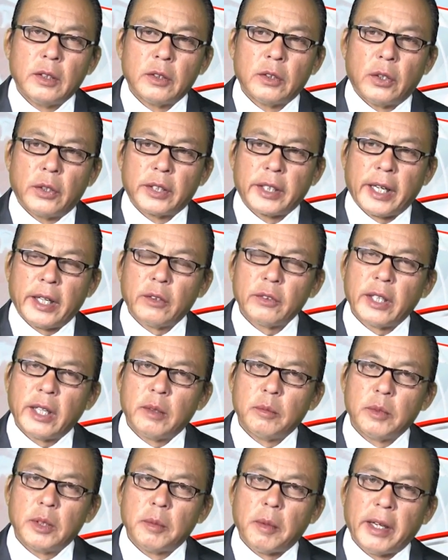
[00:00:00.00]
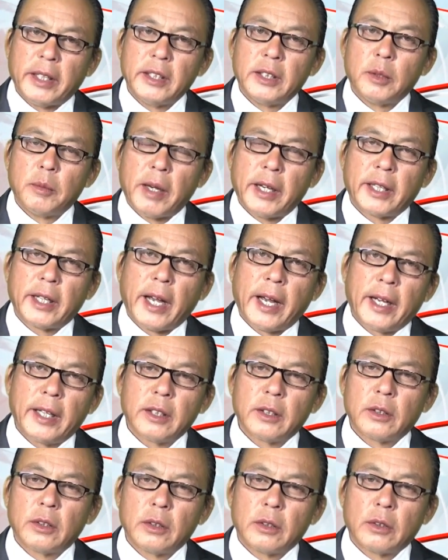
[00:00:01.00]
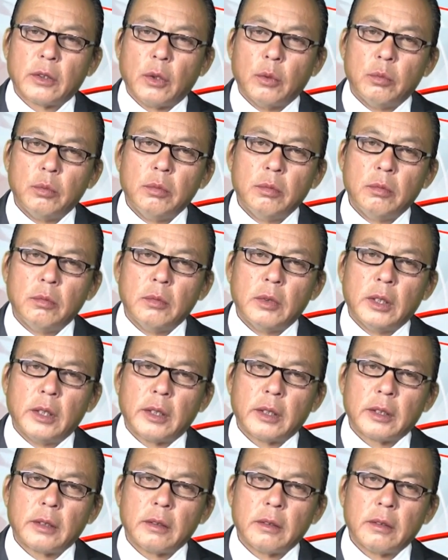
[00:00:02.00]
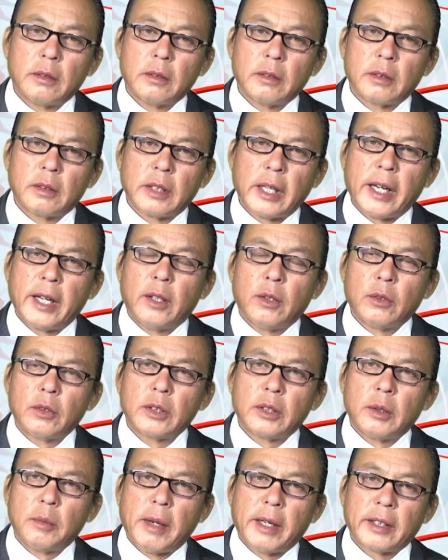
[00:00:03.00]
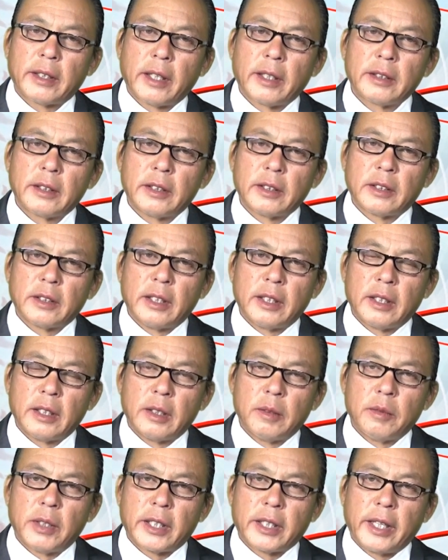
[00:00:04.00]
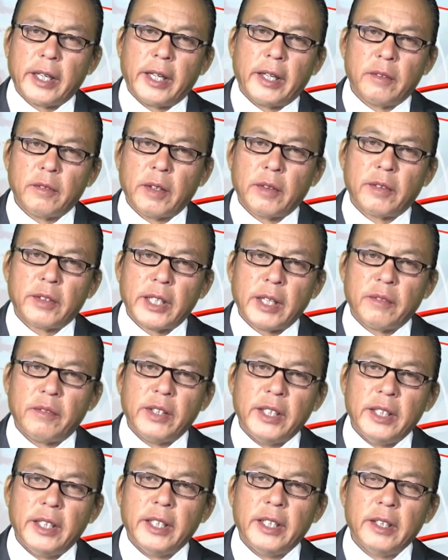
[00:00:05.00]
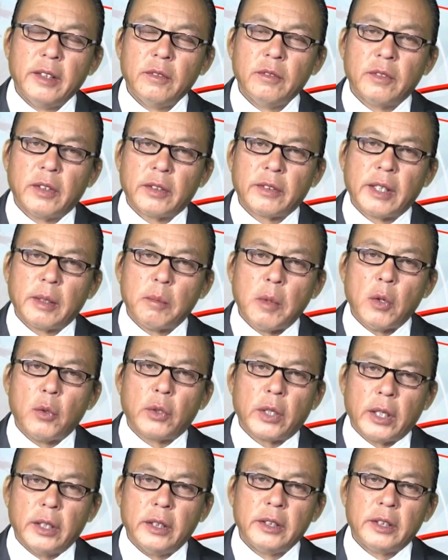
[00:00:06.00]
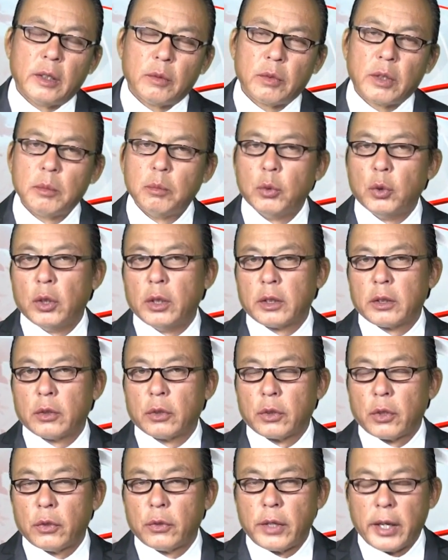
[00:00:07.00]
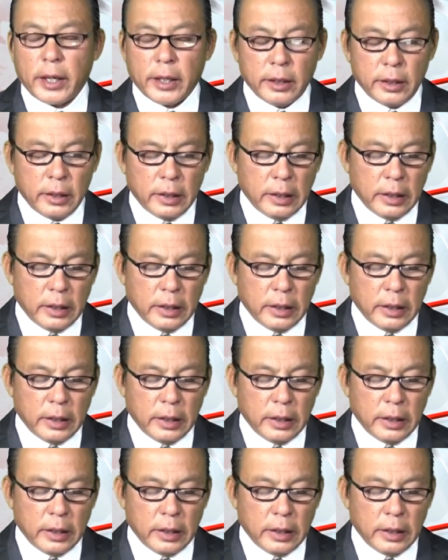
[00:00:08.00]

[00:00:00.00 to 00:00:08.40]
rồi kéo theo 17 tiểu bang khác cũng uh, theo tiểu bang Texas để mà kiện về vấn đề vi hiến về vấn đề bầu cử trong cái mùa corona